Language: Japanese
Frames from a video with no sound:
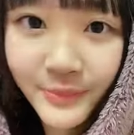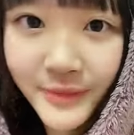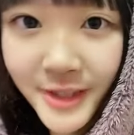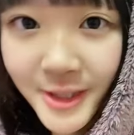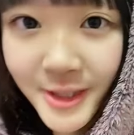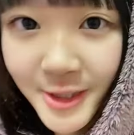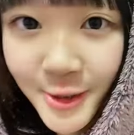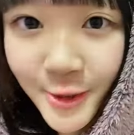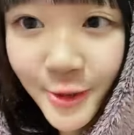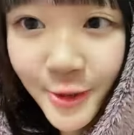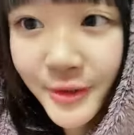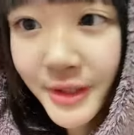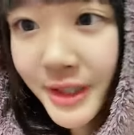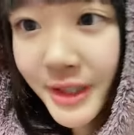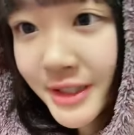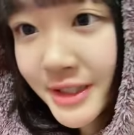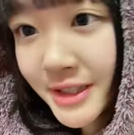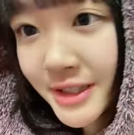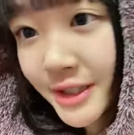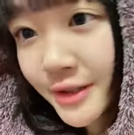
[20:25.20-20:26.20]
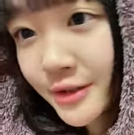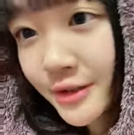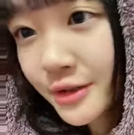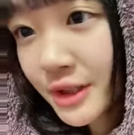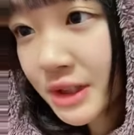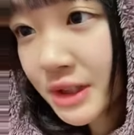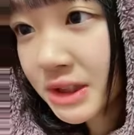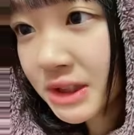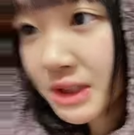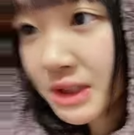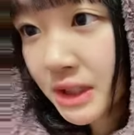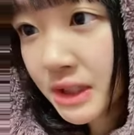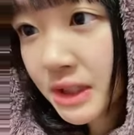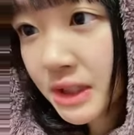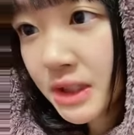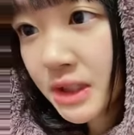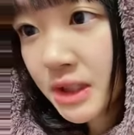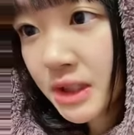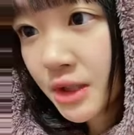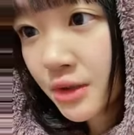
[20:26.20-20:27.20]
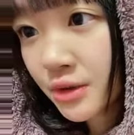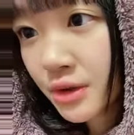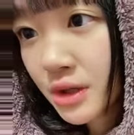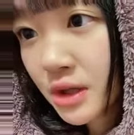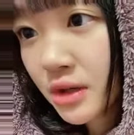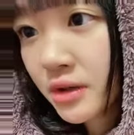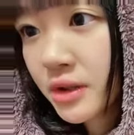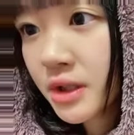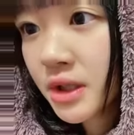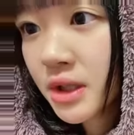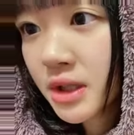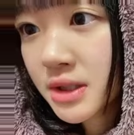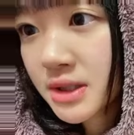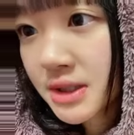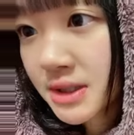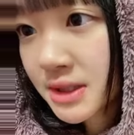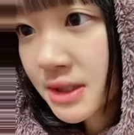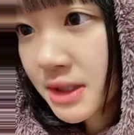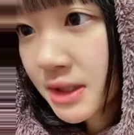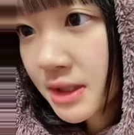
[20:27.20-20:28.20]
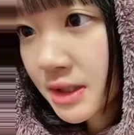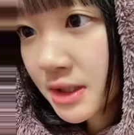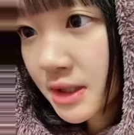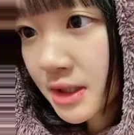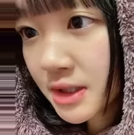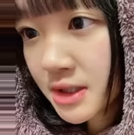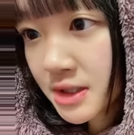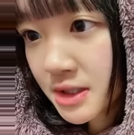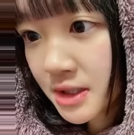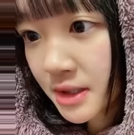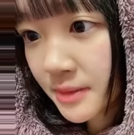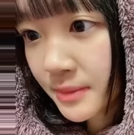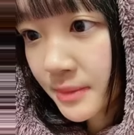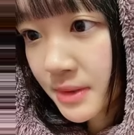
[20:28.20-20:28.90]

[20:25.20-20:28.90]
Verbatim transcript: 柱の裏じゃないでしょ大丈夫大丈